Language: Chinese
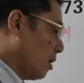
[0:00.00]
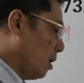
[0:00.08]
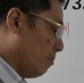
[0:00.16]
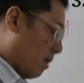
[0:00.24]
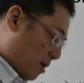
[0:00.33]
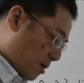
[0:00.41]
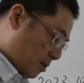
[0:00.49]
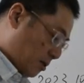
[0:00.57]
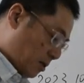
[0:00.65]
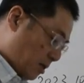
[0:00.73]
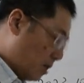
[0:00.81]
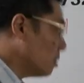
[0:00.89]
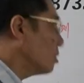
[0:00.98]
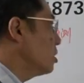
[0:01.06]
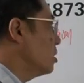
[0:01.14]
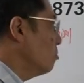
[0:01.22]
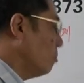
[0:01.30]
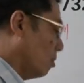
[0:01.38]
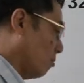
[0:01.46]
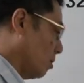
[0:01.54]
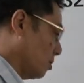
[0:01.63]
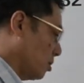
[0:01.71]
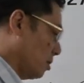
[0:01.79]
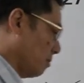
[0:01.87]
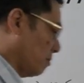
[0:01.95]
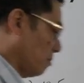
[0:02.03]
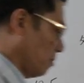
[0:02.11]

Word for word: 康麦克斯的期货黄金。